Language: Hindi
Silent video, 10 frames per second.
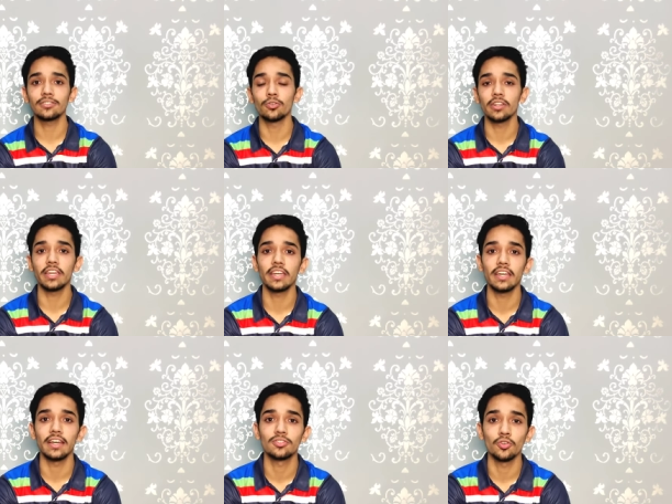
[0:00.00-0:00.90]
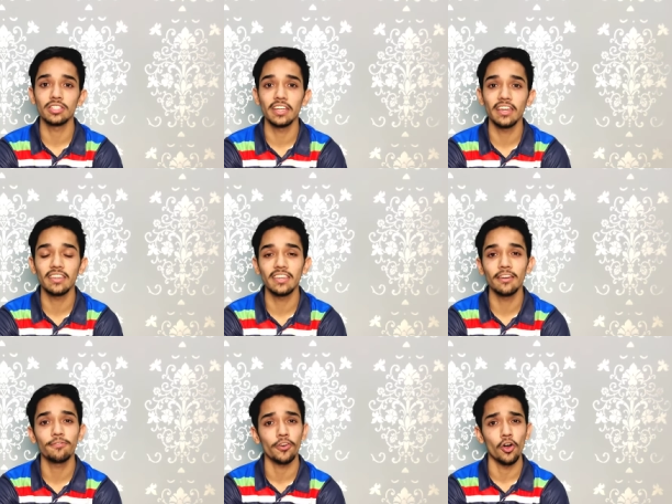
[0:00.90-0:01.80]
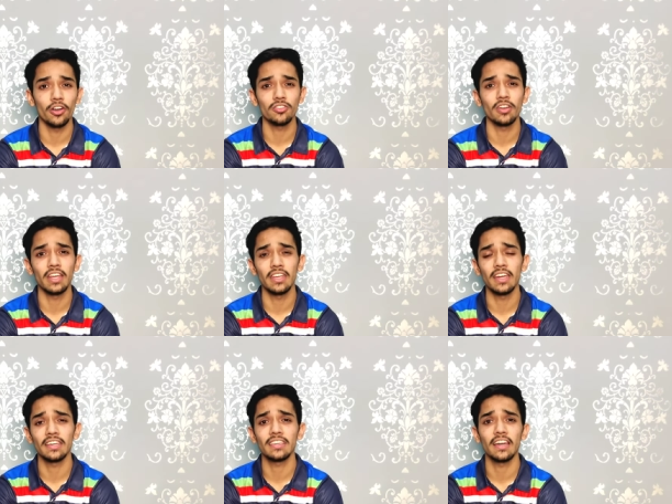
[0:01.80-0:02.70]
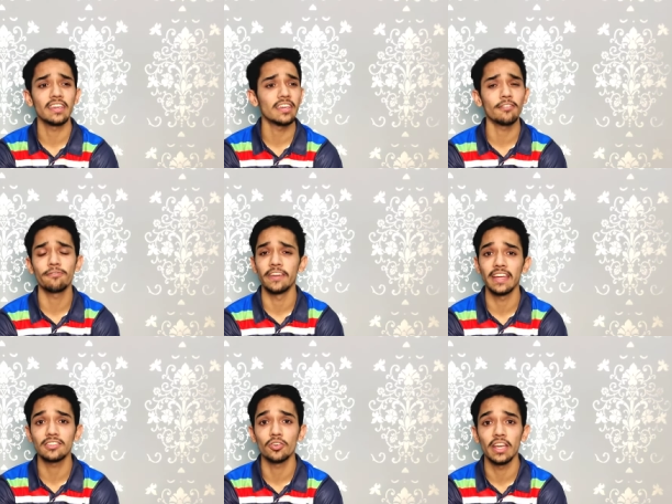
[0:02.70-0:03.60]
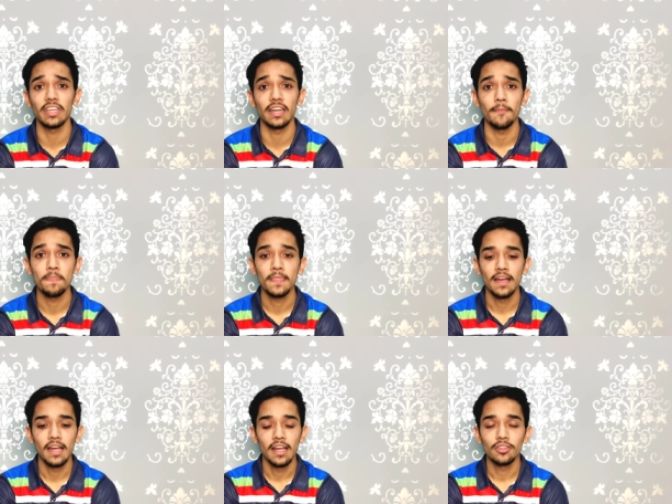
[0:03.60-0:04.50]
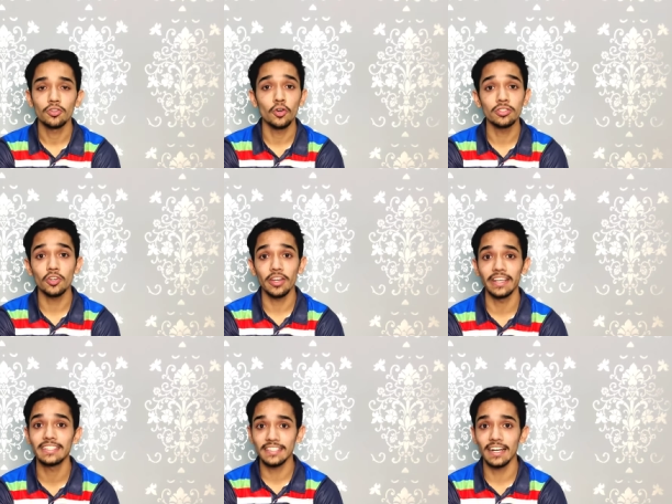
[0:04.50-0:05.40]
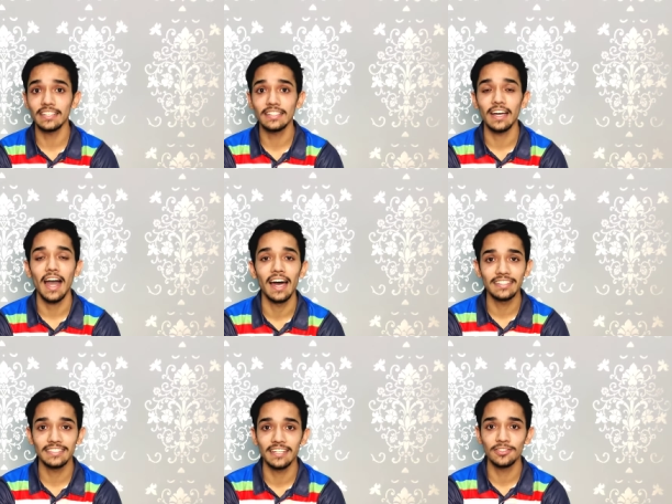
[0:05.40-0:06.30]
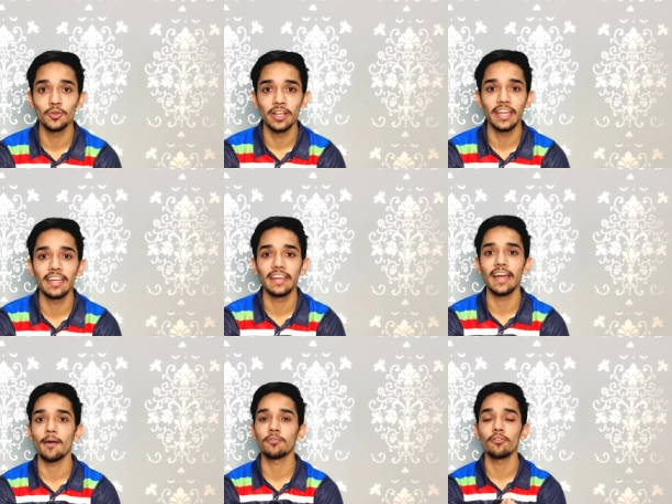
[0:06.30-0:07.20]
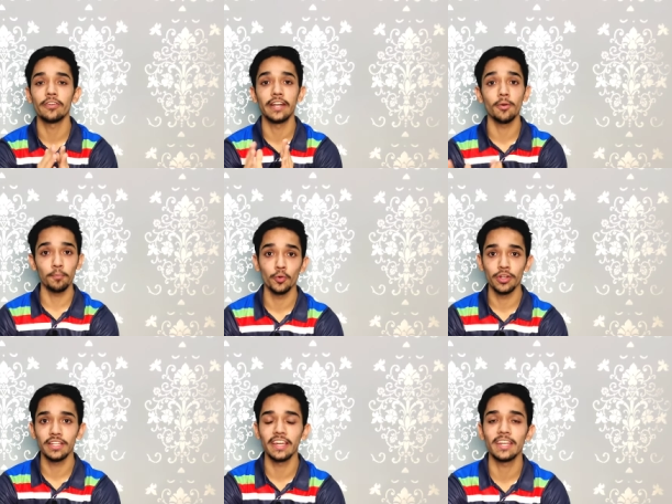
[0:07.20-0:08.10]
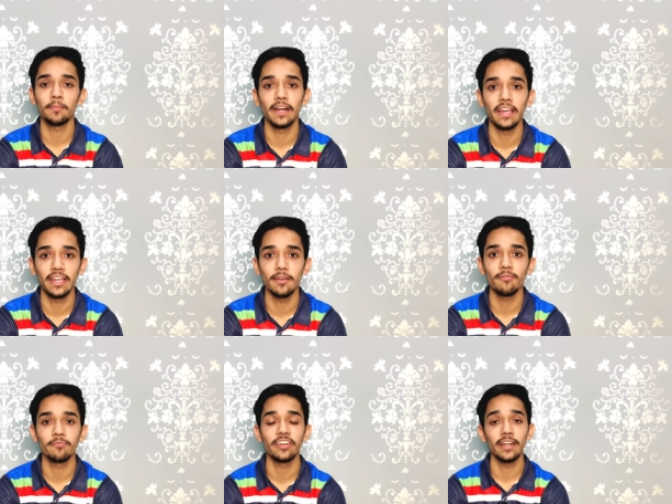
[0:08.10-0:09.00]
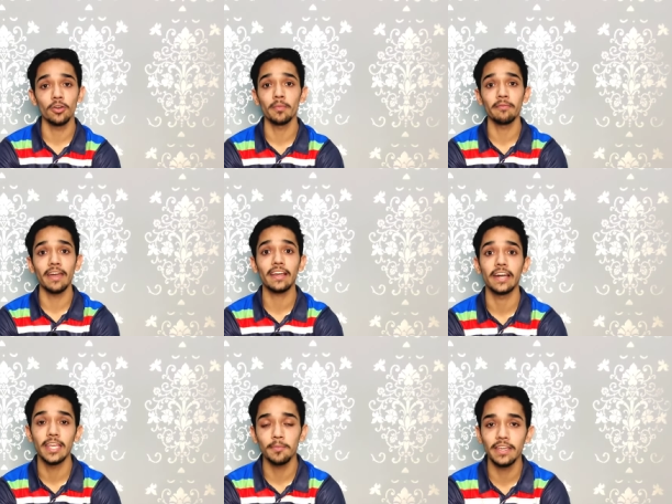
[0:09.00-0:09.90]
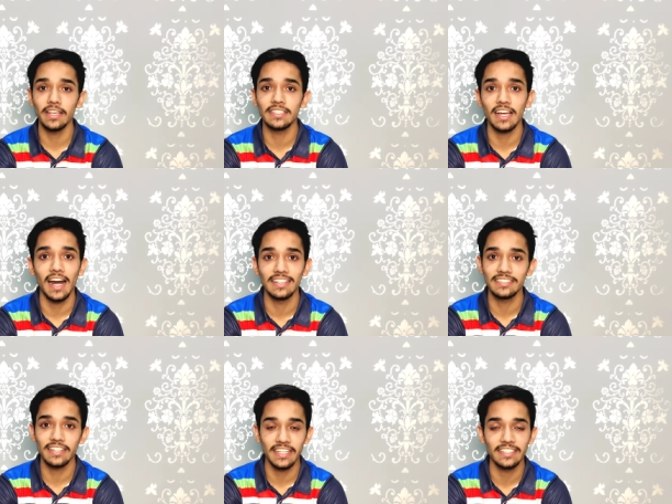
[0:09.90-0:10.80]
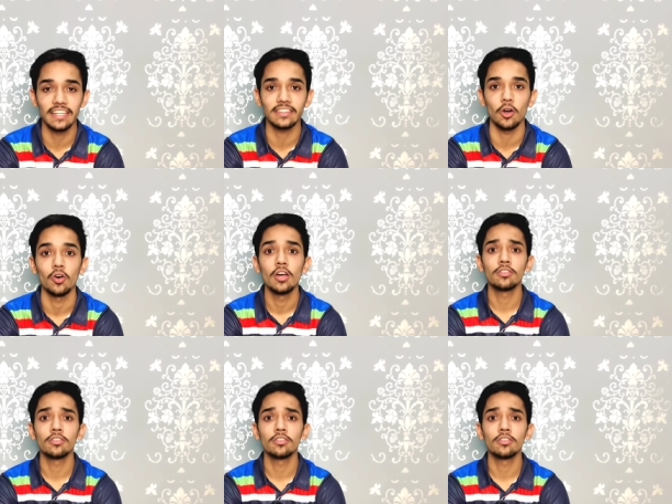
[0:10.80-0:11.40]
ये सुन के सोचेंगे कि ये फ्रॉड तो नहीं है कहीं ये फेक तो नहीं है तो दोस्तों इसका आंसर सुनने के लिए आपको वीडियो पूरी देखनी पड़ेगी वीडियो में मैं कहीं भी इसका आंसर दे सकता हूं